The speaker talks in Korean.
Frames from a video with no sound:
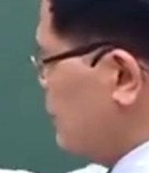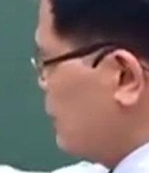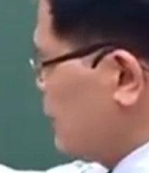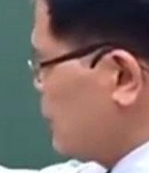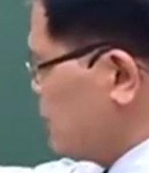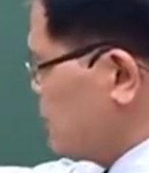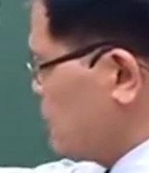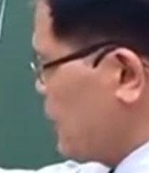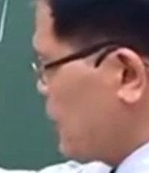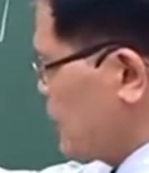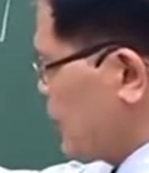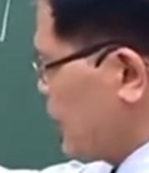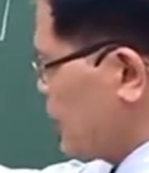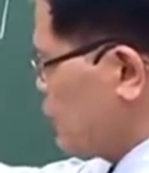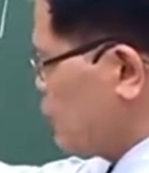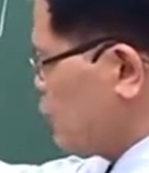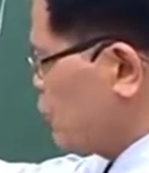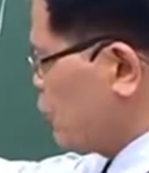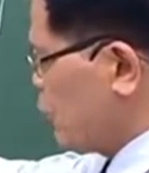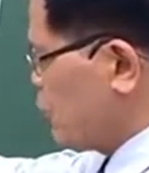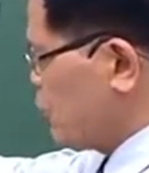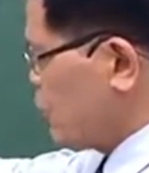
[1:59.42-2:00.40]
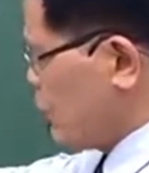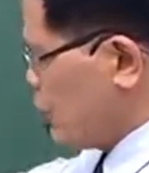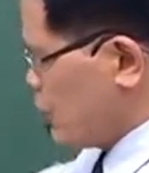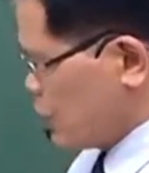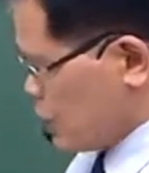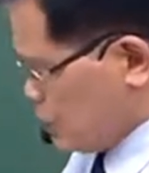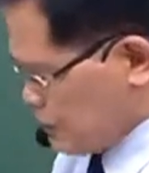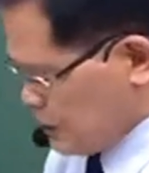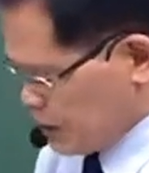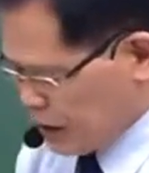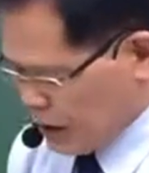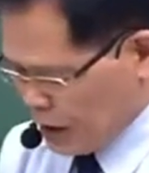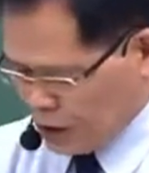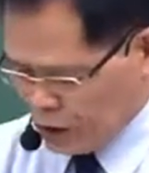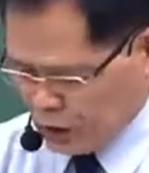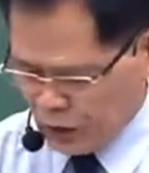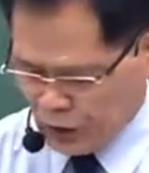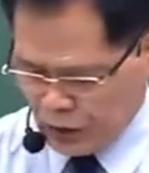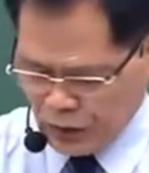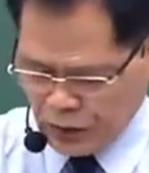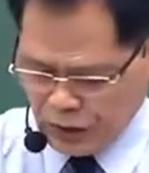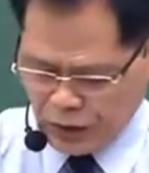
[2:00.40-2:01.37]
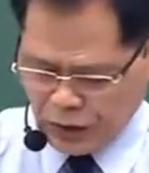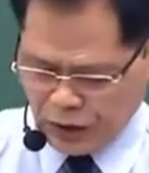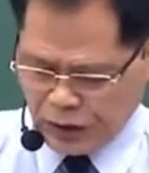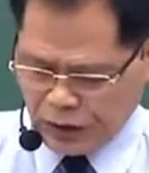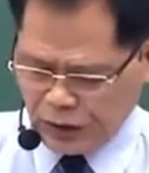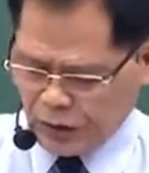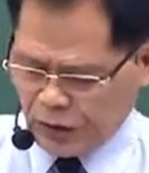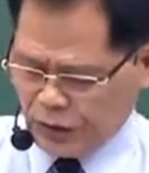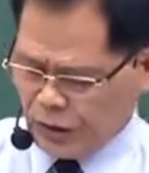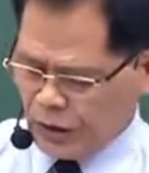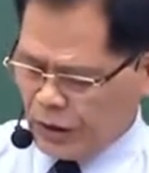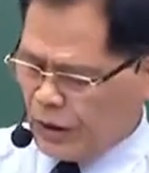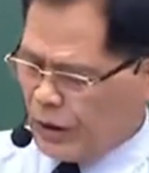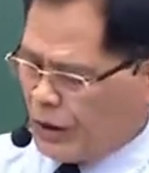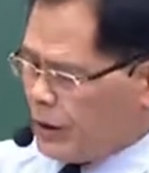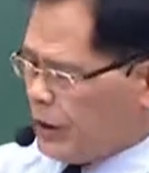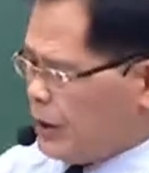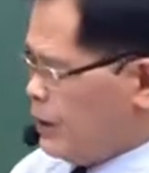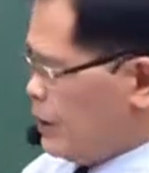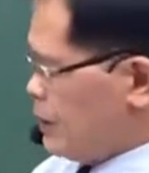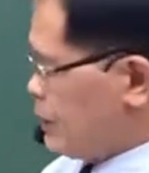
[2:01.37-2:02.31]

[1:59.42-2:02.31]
10m의 치도죠 10m의 지도죠. 그래서 에,